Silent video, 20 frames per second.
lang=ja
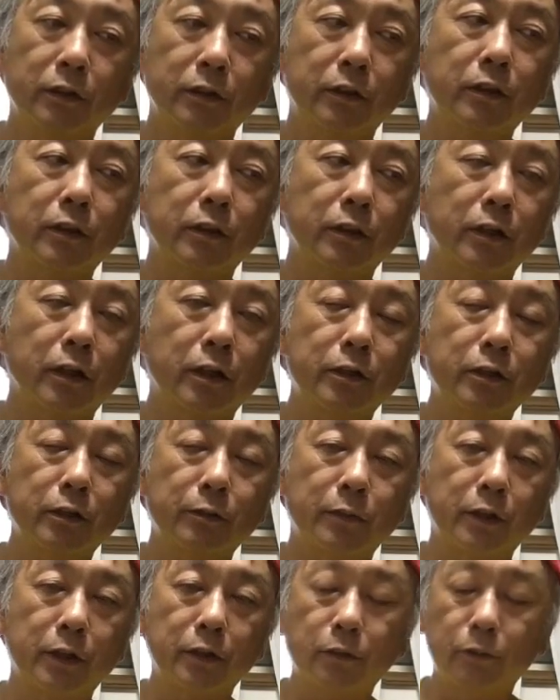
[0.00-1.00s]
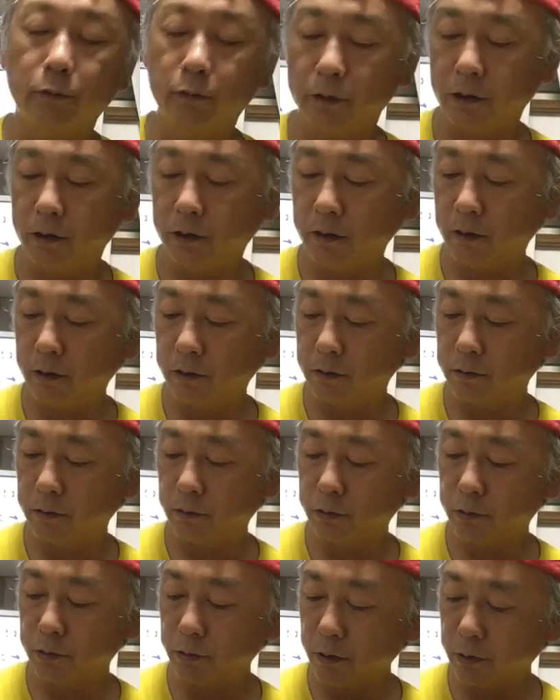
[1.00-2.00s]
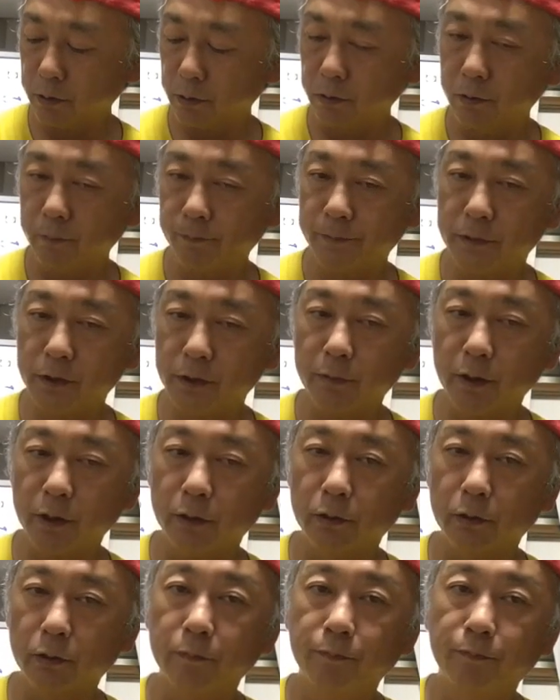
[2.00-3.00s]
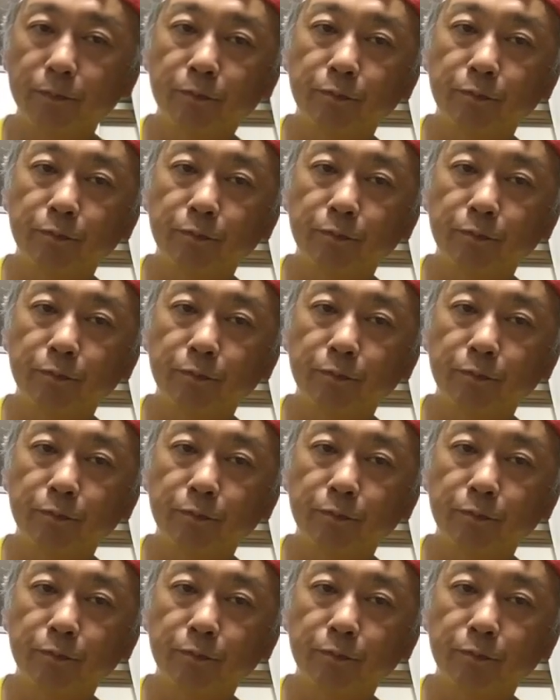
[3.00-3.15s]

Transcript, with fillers: ね、明るい場合が多いんでその空と地面と